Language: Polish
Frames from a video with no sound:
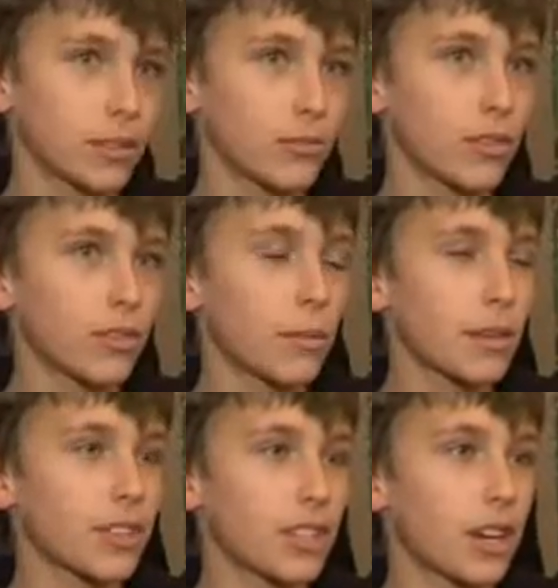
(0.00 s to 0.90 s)
Skłoniła
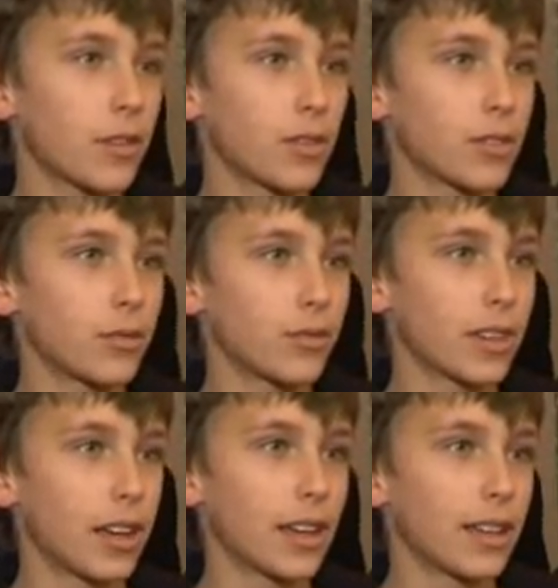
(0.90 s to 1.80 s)
mnie ciekawość
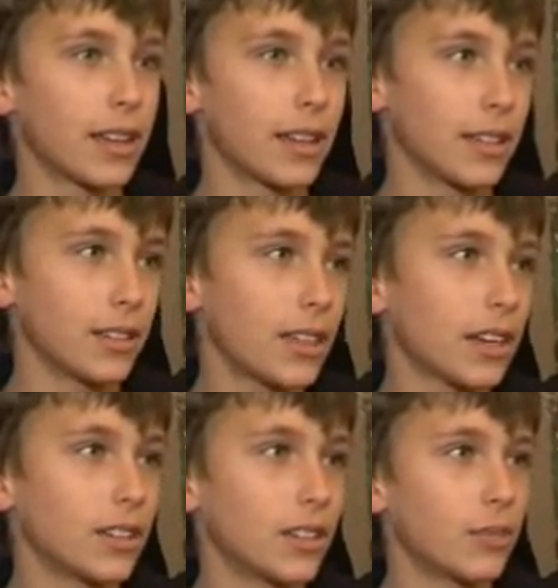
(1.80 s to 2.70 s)
duża i
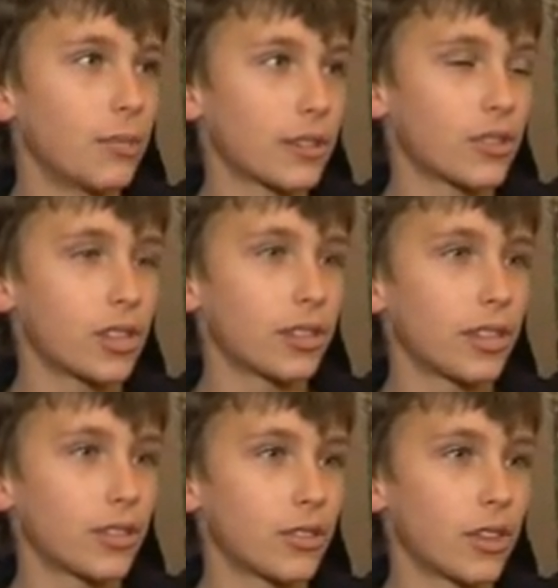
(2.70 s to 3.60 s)
tak y, bardzo się
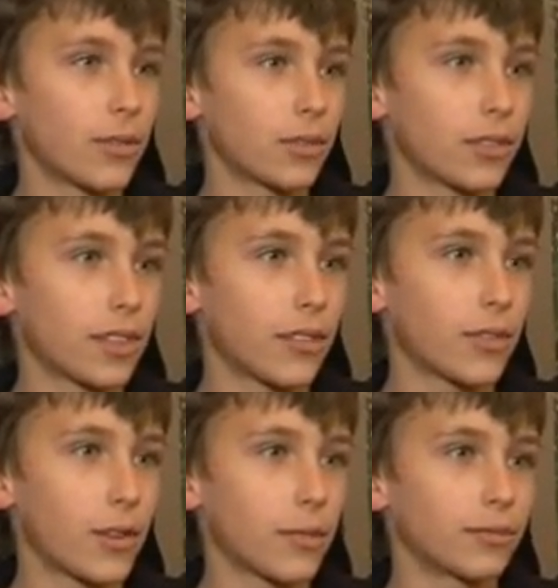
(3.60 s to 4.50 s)
interesuję
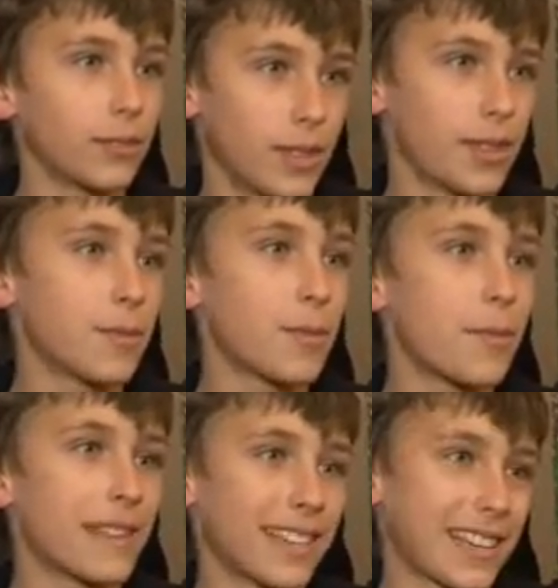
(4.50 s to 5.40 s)
fotografią i
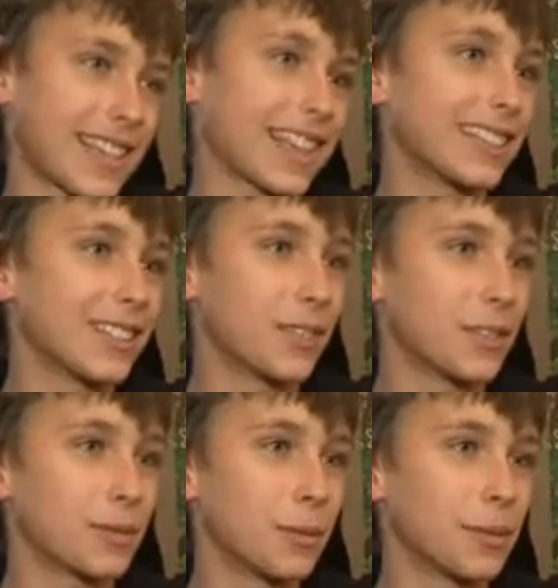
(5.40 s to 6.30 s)
mój piesek jest chętny do
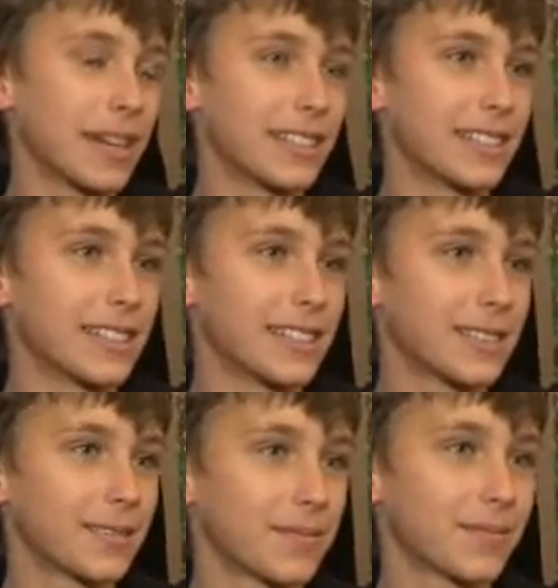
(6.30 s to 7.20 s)
współpracy.
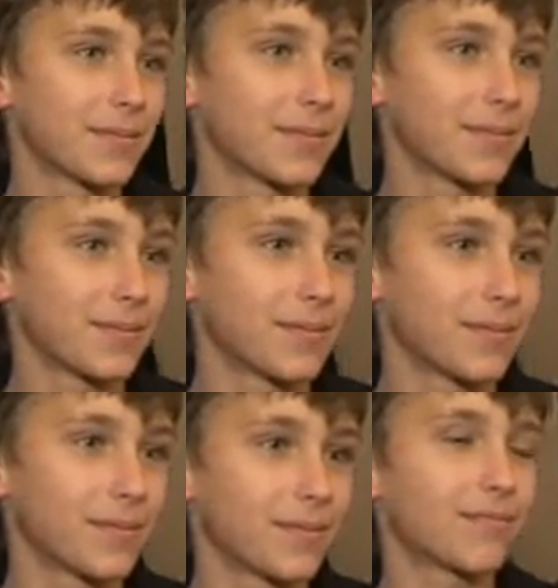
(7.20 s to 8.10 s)
Udało się
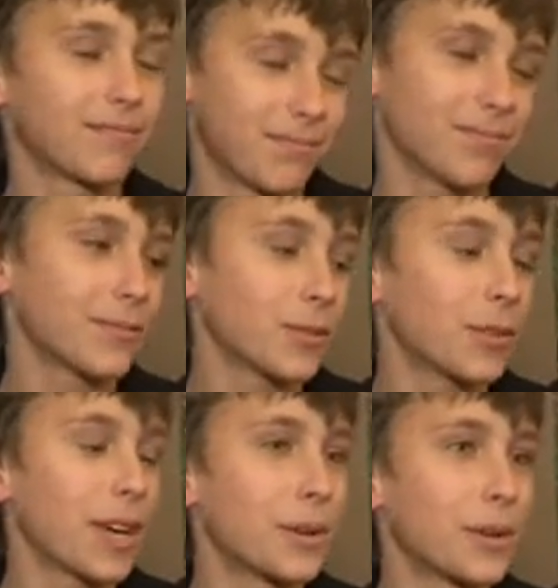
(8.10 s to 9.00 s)
wygrać.
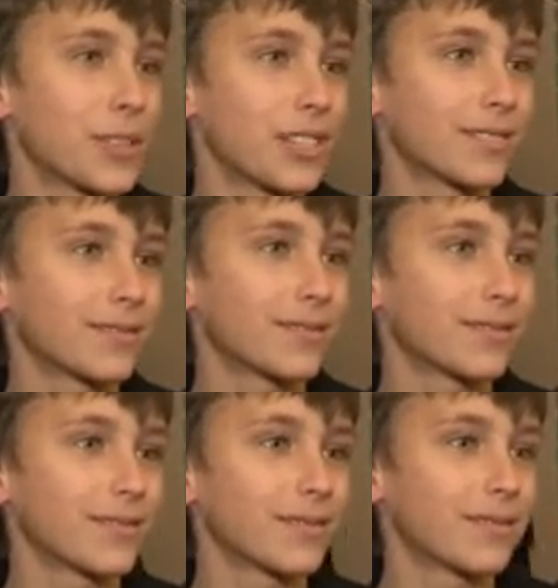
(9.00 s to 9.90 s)
Udało się.
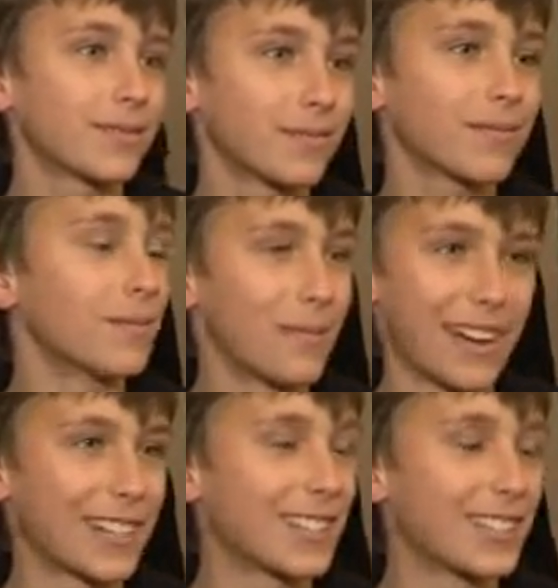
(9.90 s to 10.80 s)
Cieszysz się?
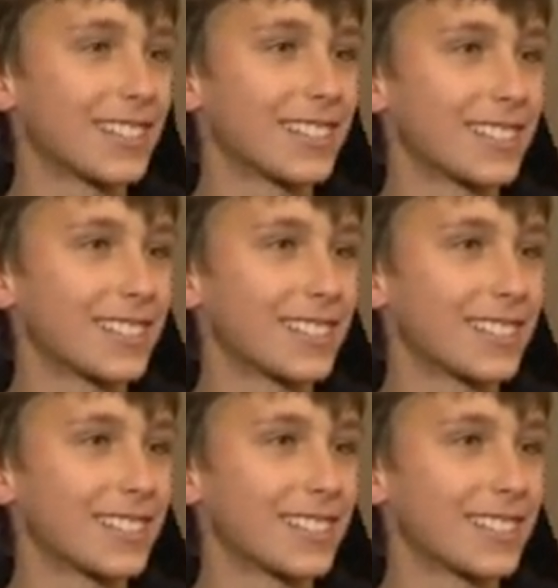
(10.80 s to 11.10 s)
Bardzo.